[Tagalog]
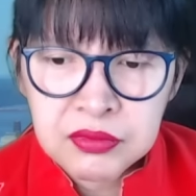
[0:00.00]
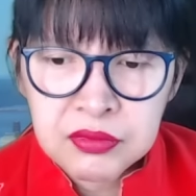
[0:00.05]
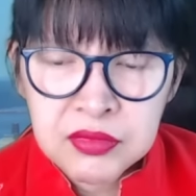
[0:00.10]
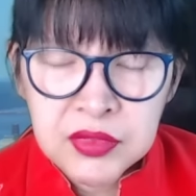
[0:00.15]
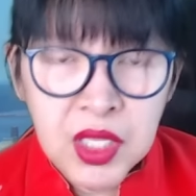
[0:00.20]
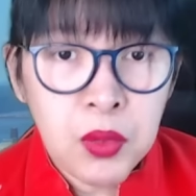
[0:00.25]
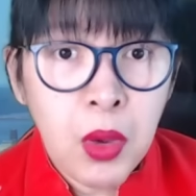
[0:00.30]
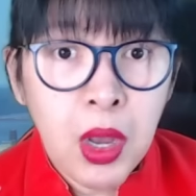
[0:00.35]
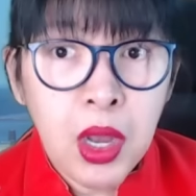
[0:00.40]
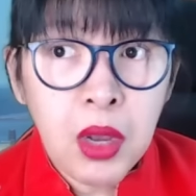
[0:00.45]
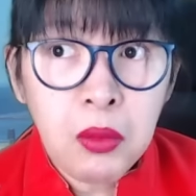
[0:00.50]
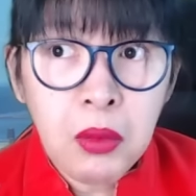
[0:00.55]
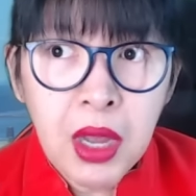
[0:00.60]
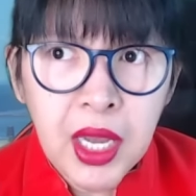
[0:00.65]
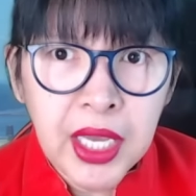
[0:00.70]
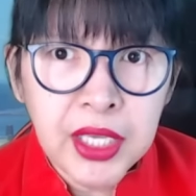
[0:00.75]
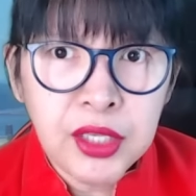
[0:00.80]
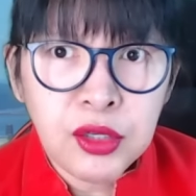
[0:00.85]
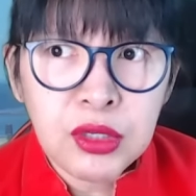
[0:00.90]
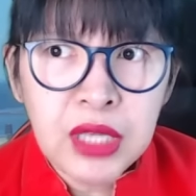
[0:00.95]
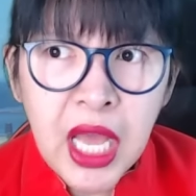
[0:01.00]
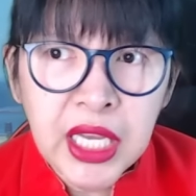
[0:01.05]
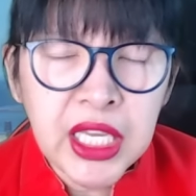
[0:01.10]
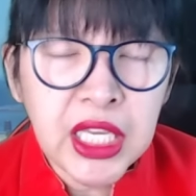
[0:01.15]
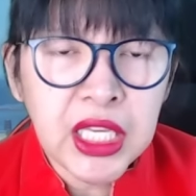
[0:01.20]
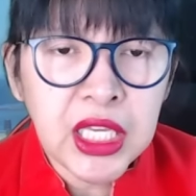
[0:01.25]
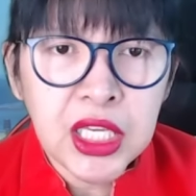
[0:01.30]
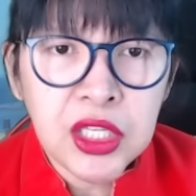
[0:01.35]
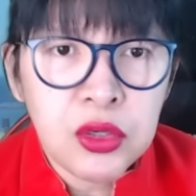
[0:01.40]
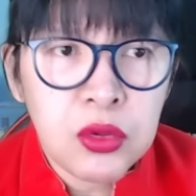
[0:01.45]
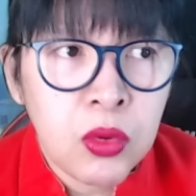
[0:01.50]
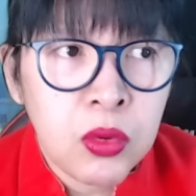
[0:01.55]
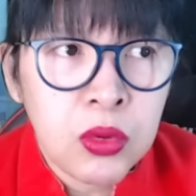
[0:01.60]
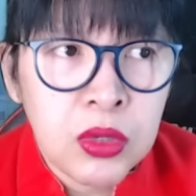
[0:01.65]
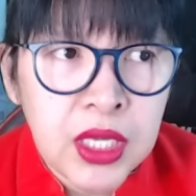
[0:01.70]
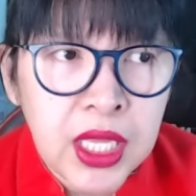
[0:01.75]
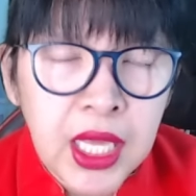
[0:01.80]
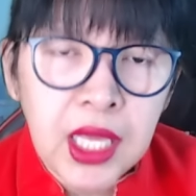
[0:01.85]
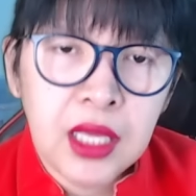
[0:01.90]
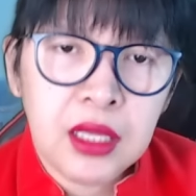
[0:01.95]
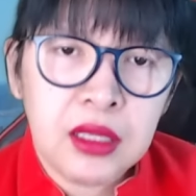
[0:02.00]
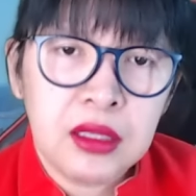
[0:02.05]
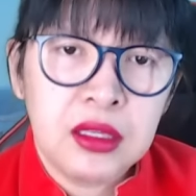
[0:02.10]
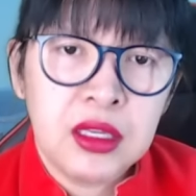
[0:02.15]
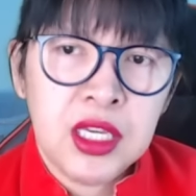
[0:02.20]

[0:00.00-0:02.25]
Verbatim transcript: Tiwangwang kayo, lagi kayong huli.